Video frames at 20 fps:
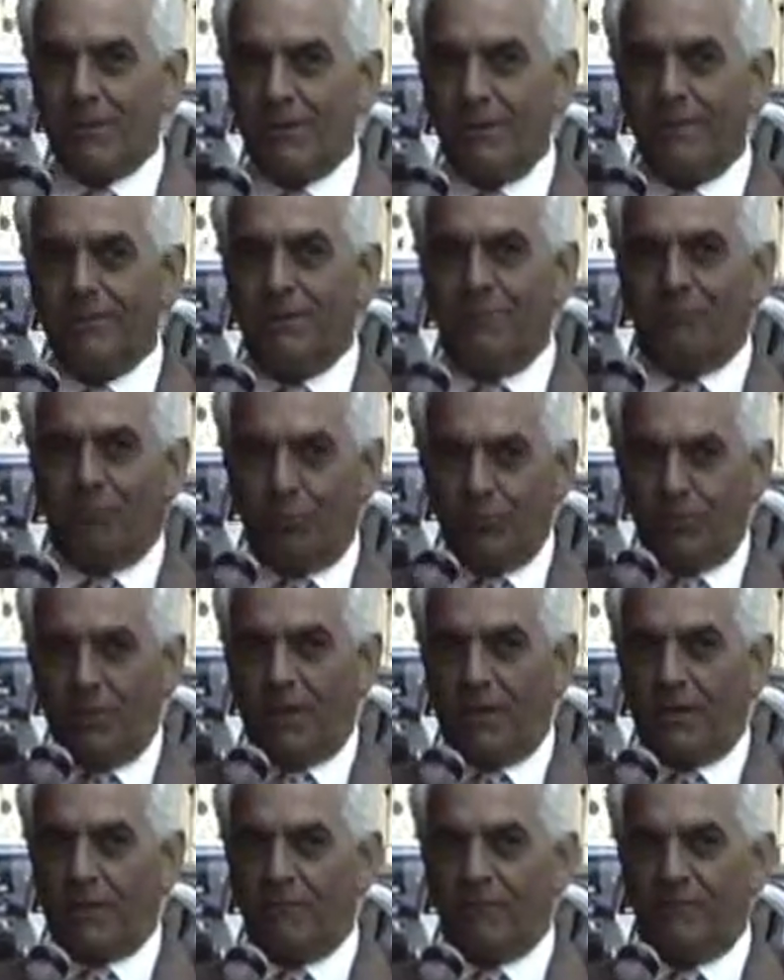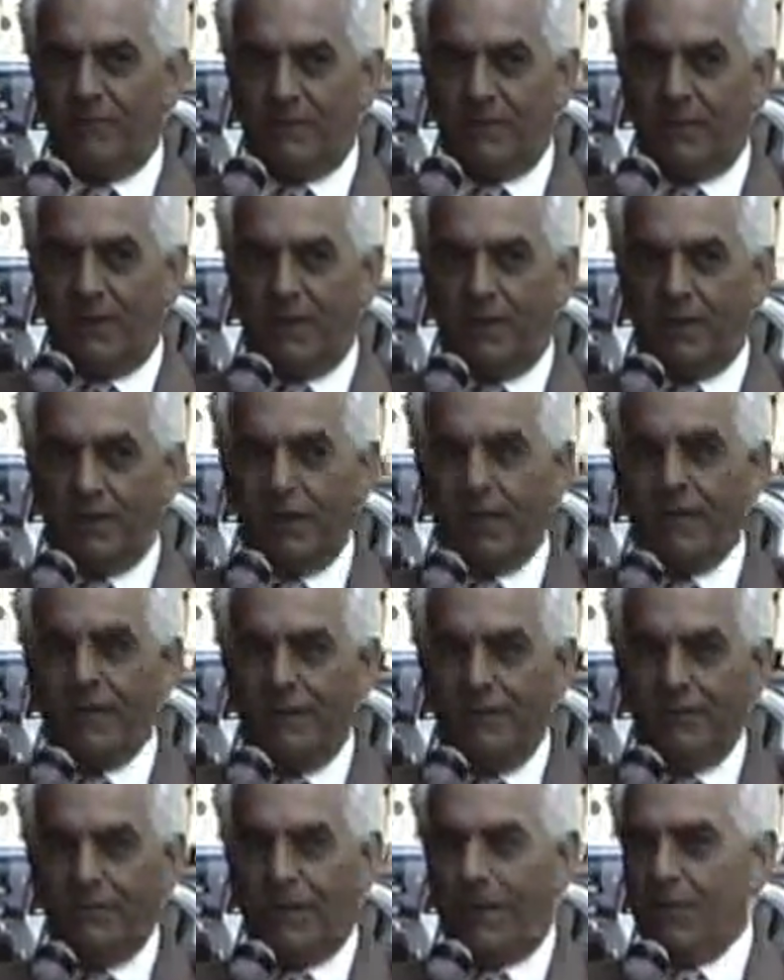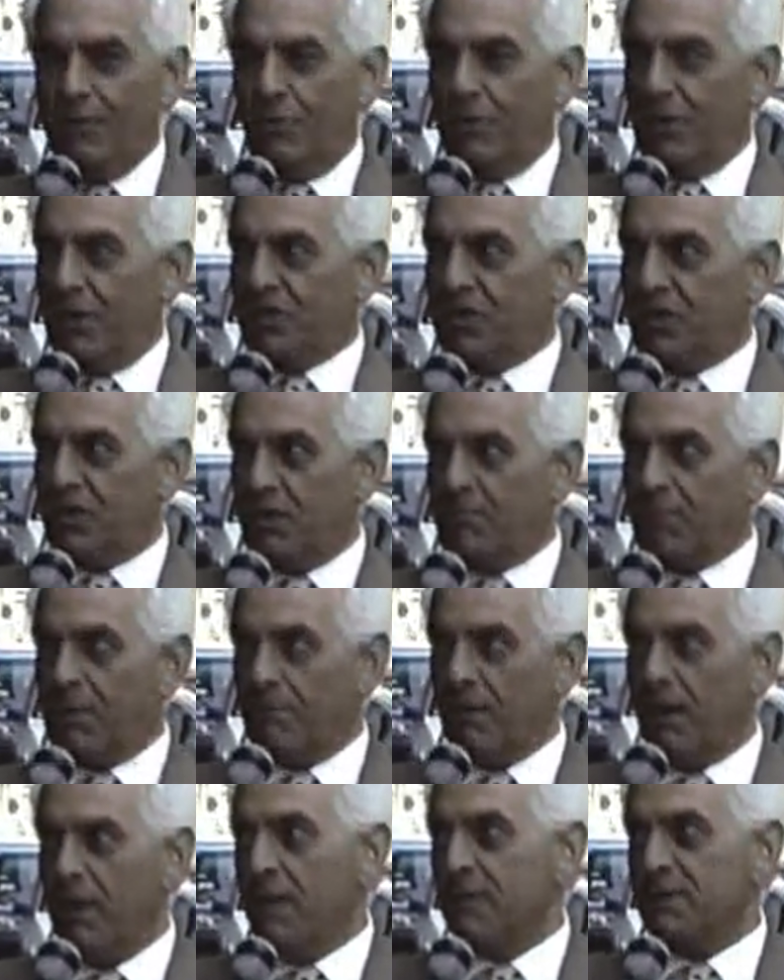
di poter vedere il danno che c'era prima.